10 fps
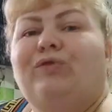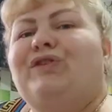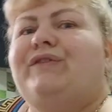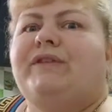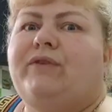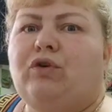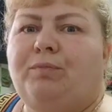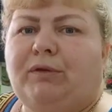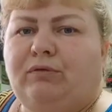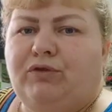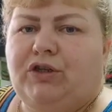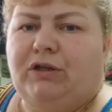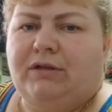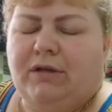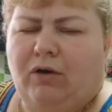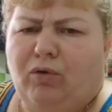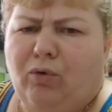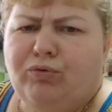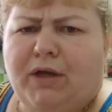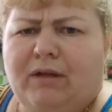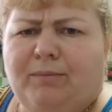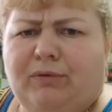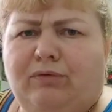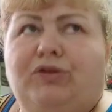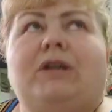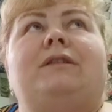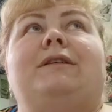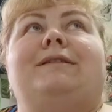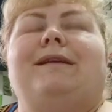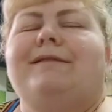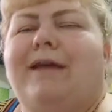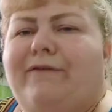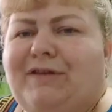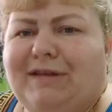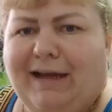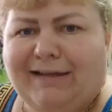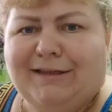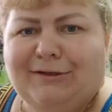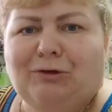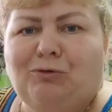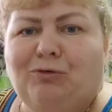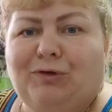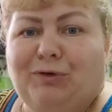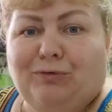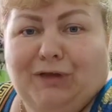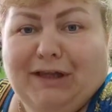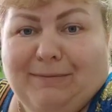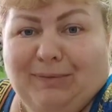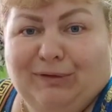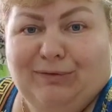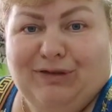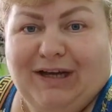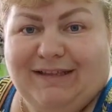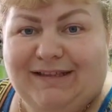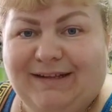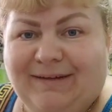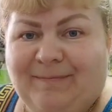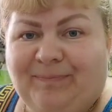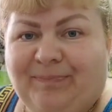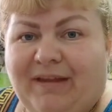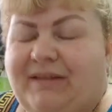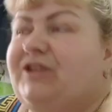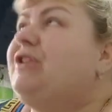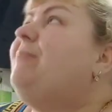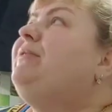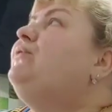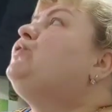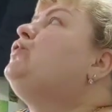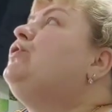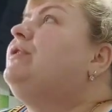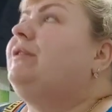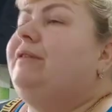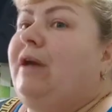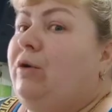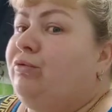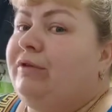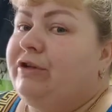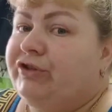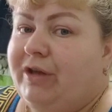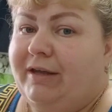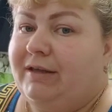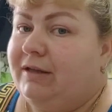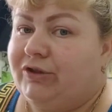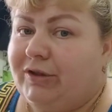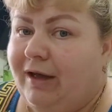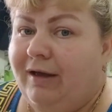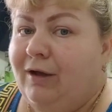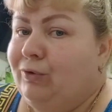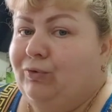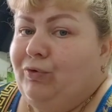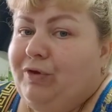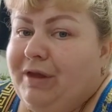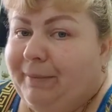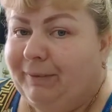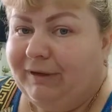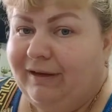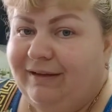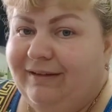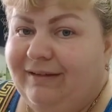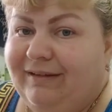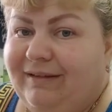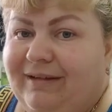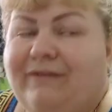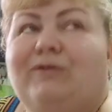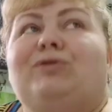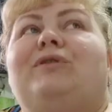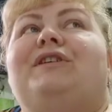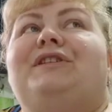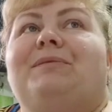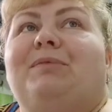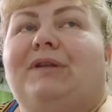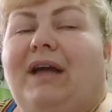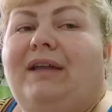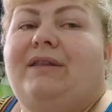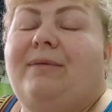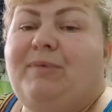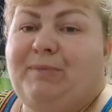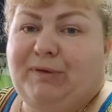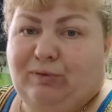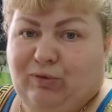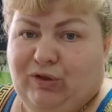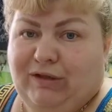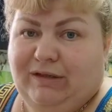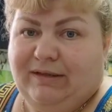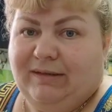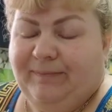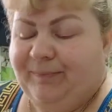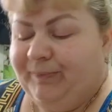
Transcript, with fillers: Ну, вы не в свою подключились. Я говорю, а куда нам подключаться, если одна вентиляция на кухне? Куда нам подключаться? Должна быть вот с той стороны. Я говорю, должна, не должна, но ее не было. Вот где была, там мы подключились.